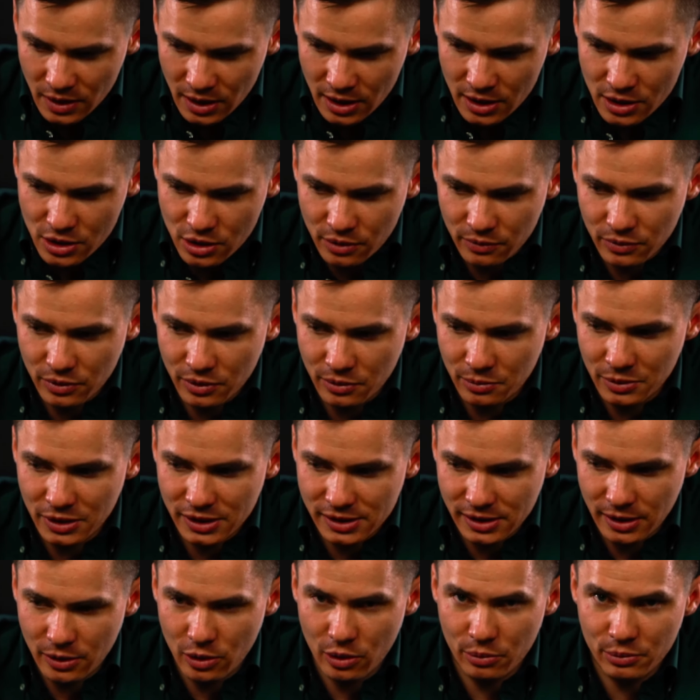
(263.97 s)
что в нем
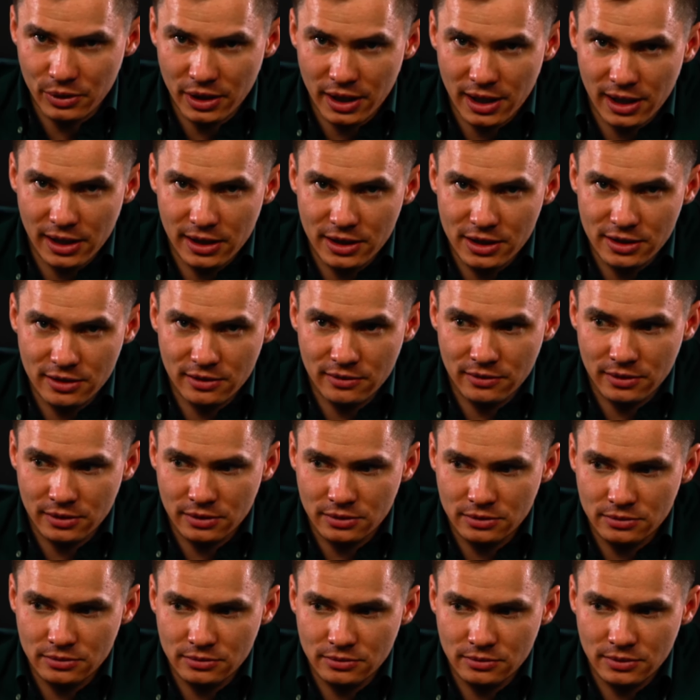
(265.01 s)
есть огромное количество
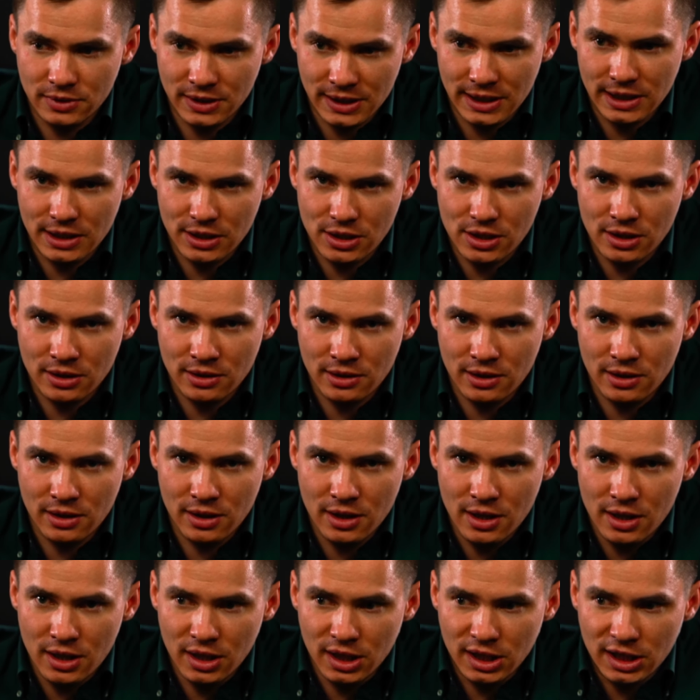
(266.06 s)
трещинок.
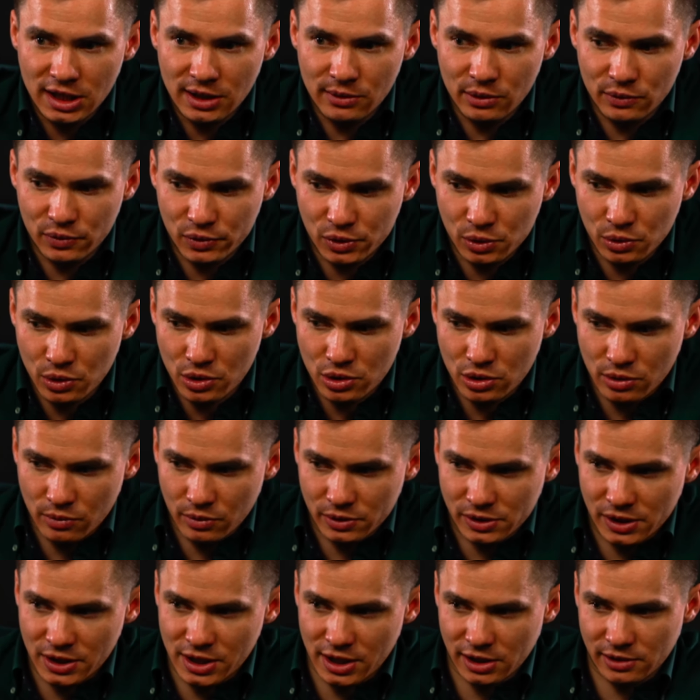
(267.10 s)
И вот все, что вот
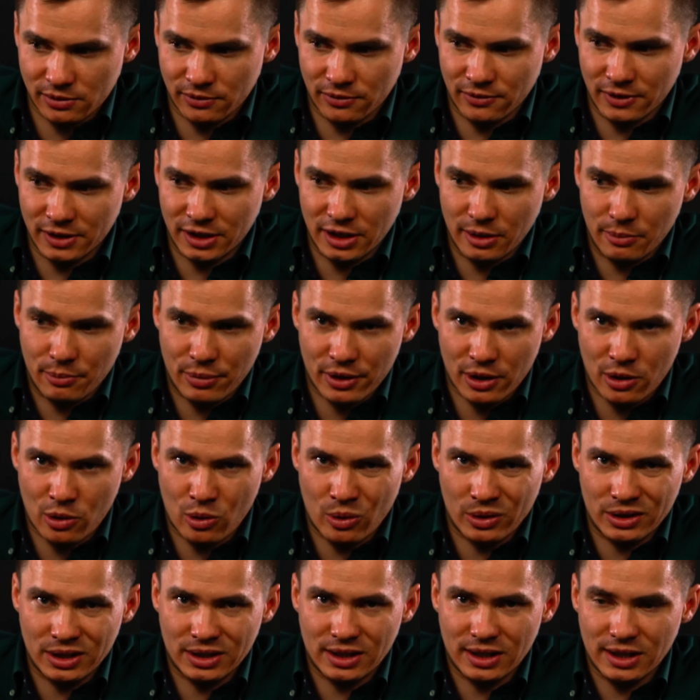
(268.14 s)
сейчас в воде
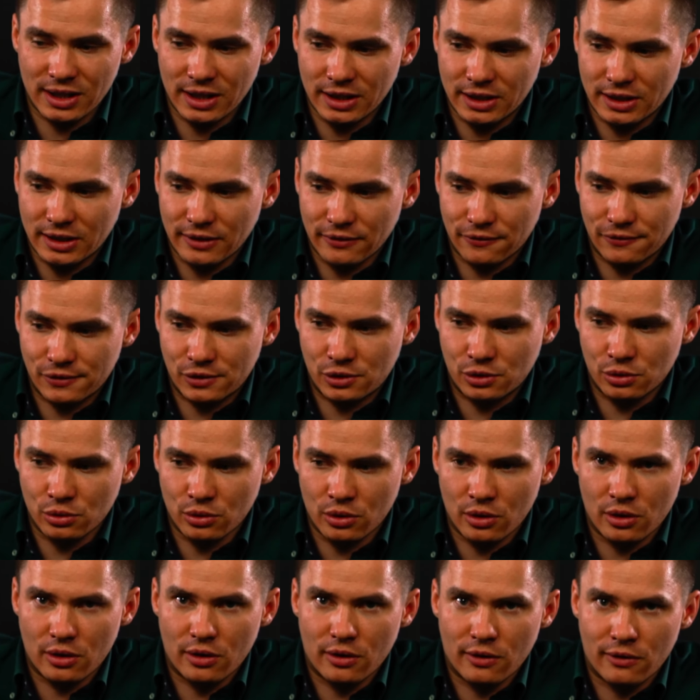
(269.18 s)
проходит, это
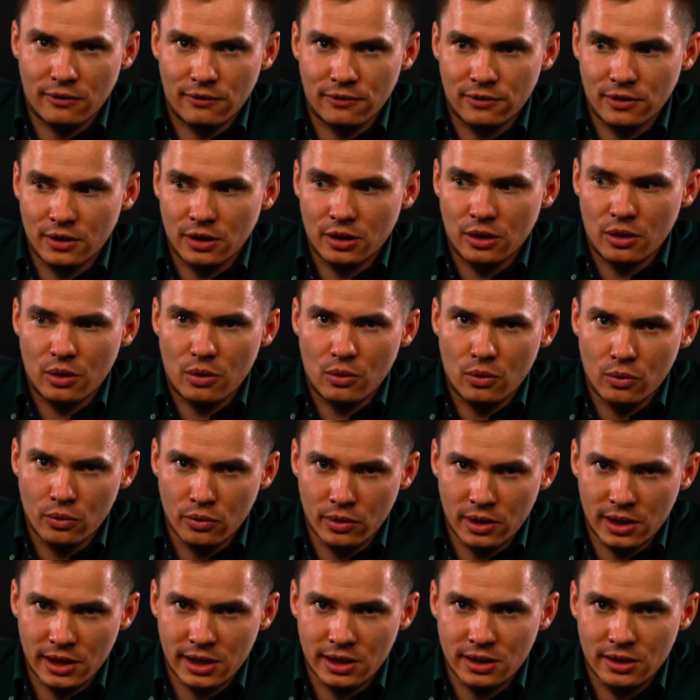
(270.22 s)
все в
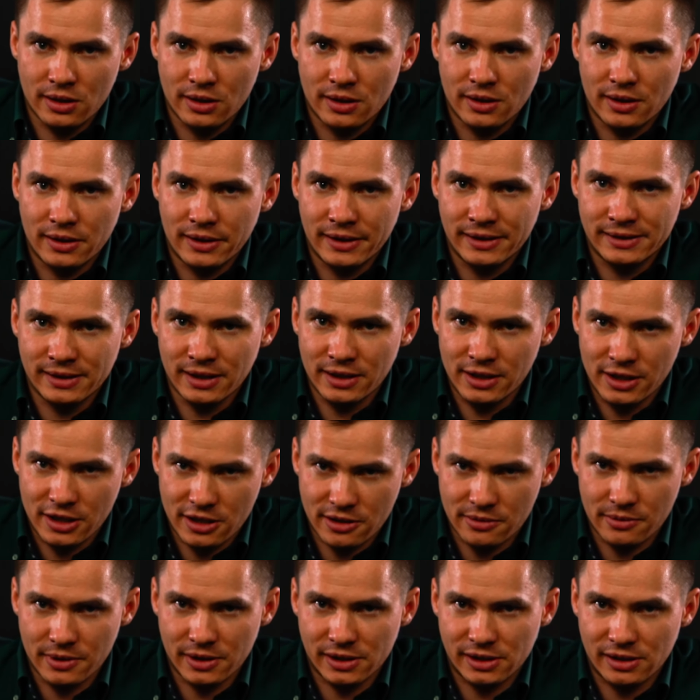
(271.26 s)
угле и
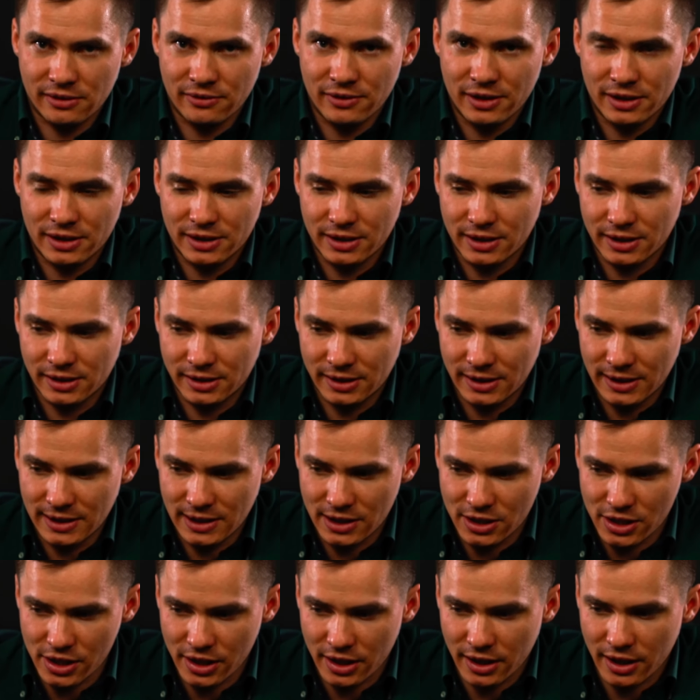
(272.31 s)
задерживается в этих
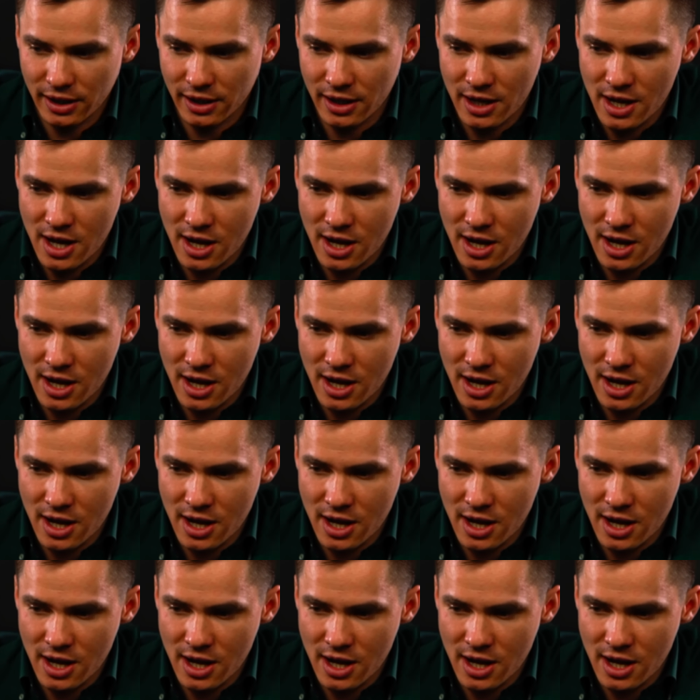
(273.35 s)
трещинках.